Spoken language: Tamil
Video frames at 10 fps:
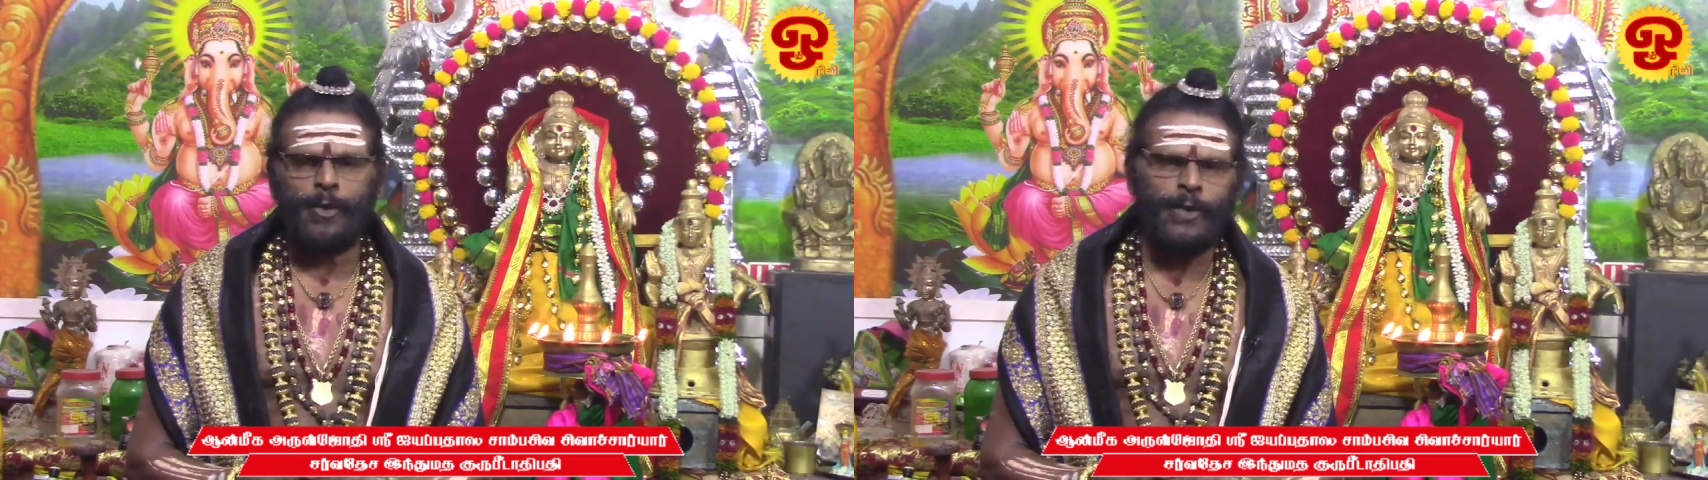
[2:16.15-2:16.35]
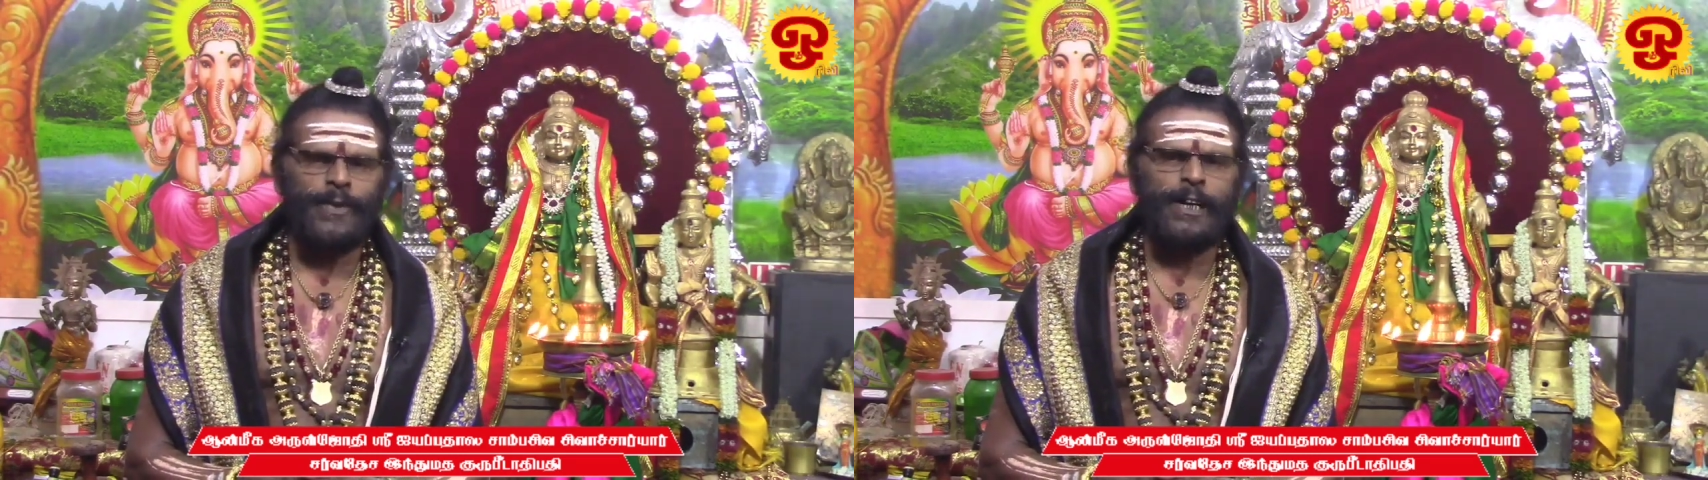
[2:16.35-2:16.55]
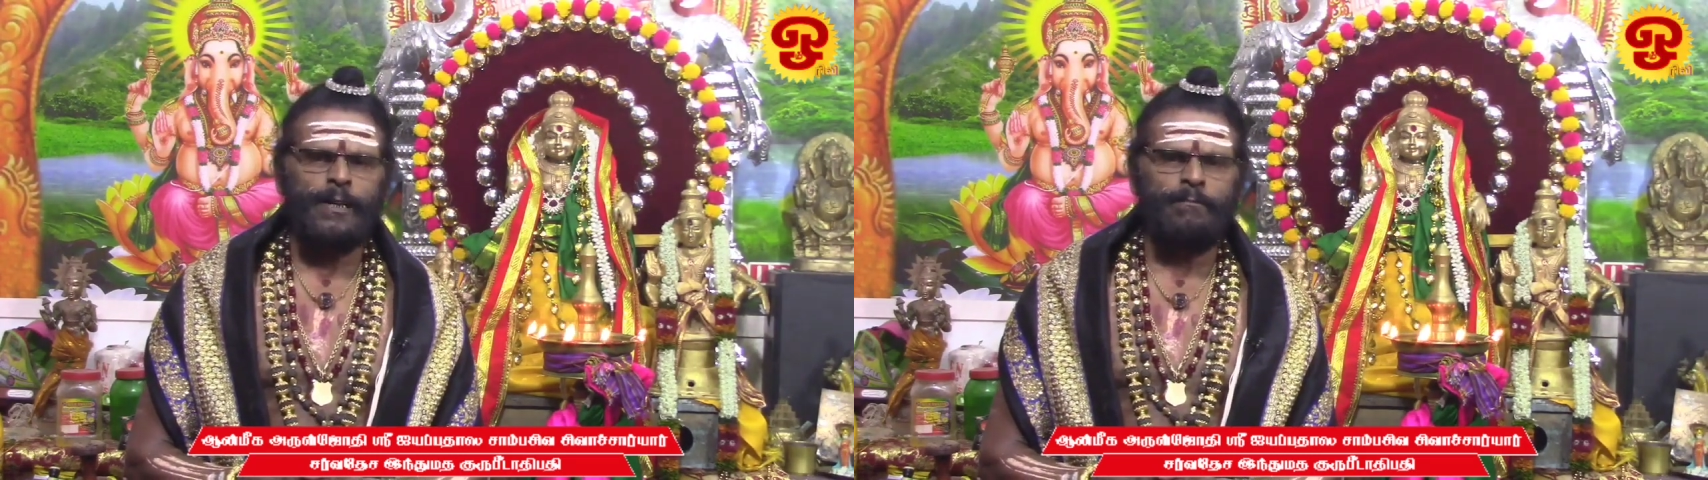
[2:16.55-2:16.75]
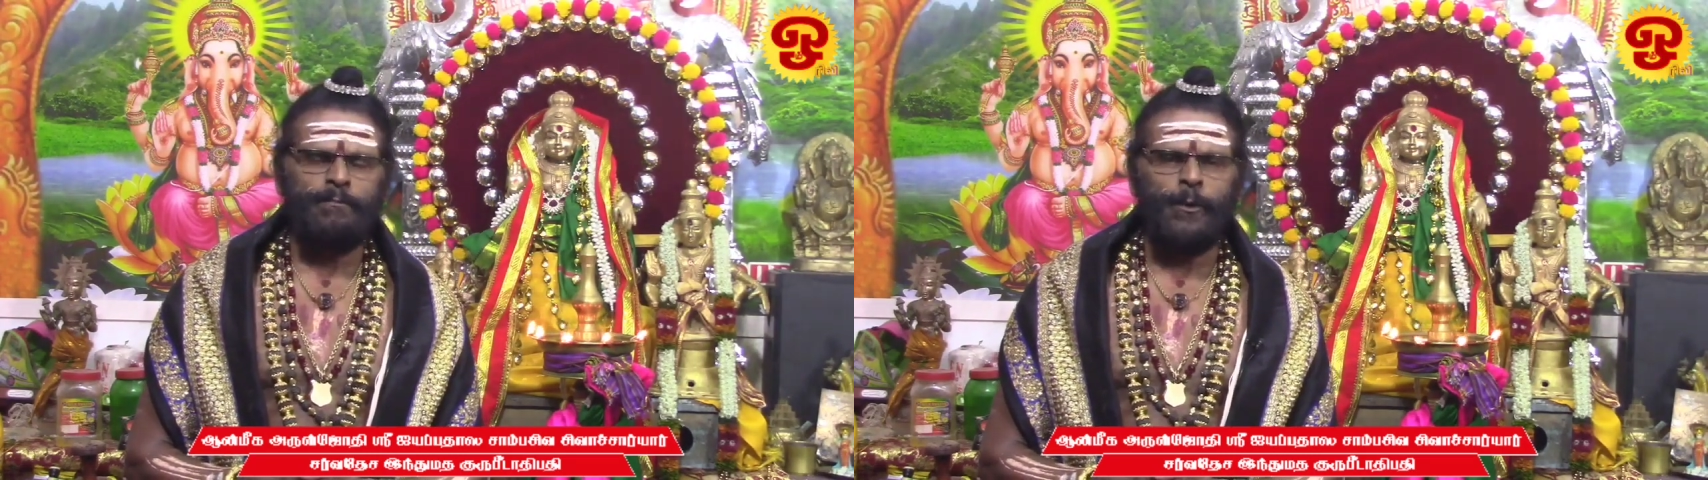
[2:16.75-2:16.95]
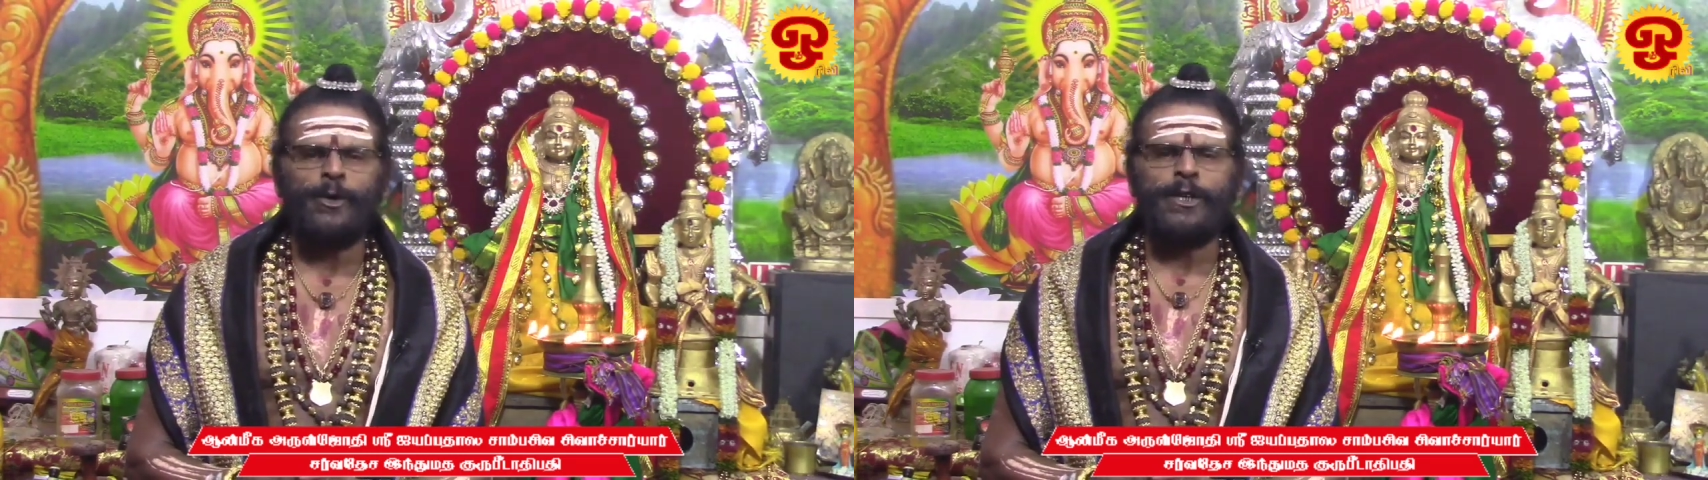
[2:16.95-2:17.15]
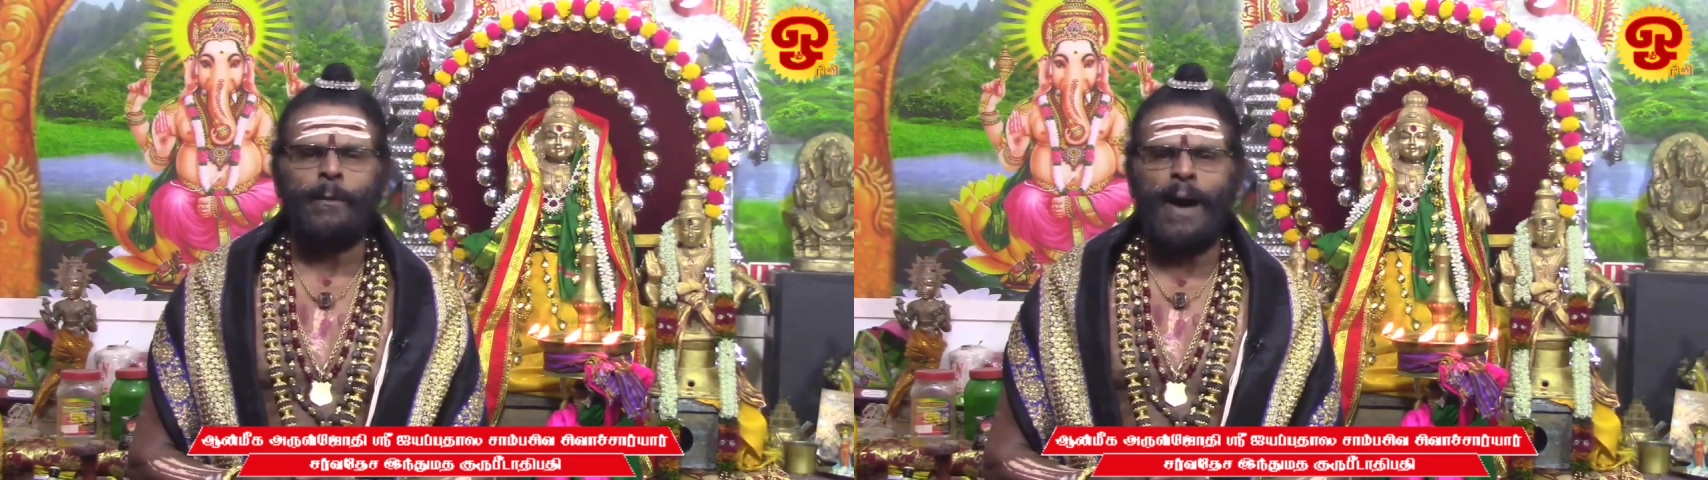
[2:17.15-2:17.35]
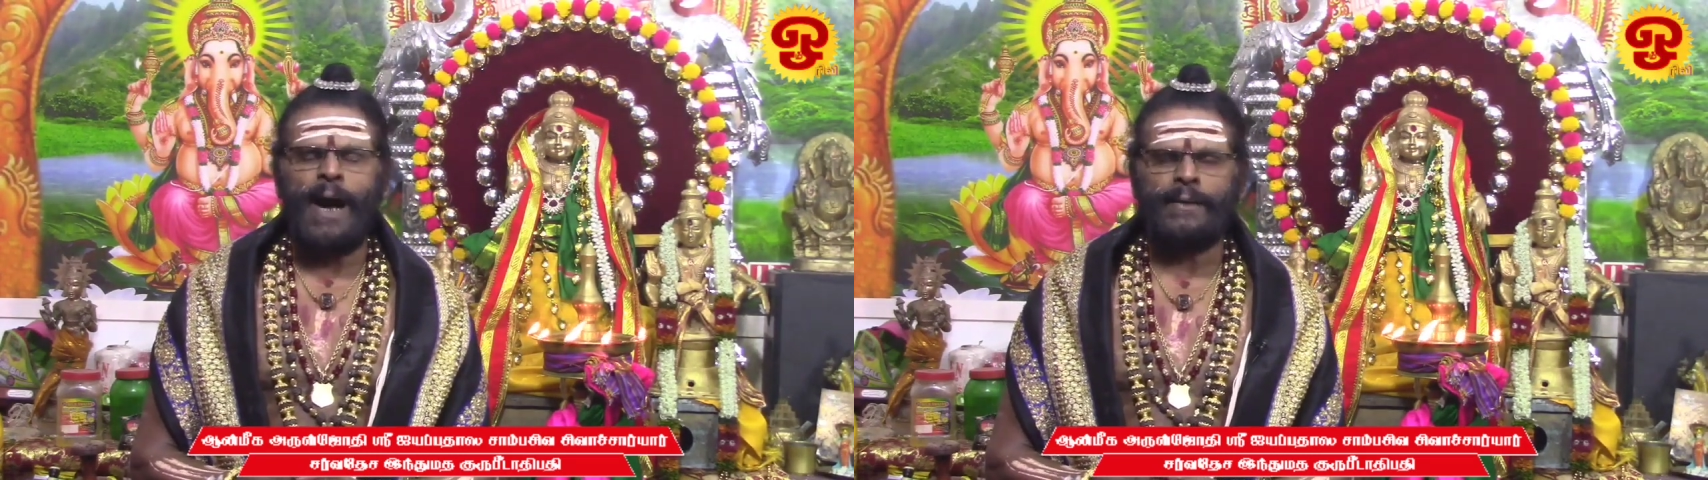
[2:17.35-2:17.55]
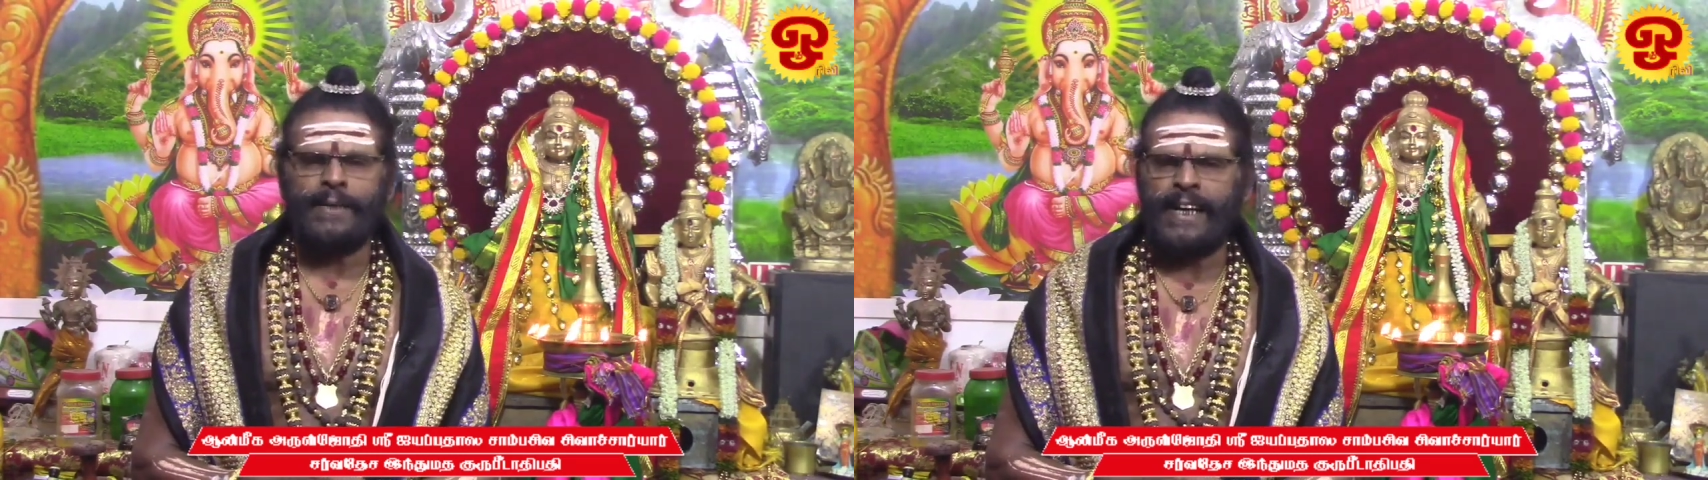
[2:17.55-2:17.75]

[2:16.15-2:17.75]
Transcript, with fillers: குருவருளும் பூர்ணமாக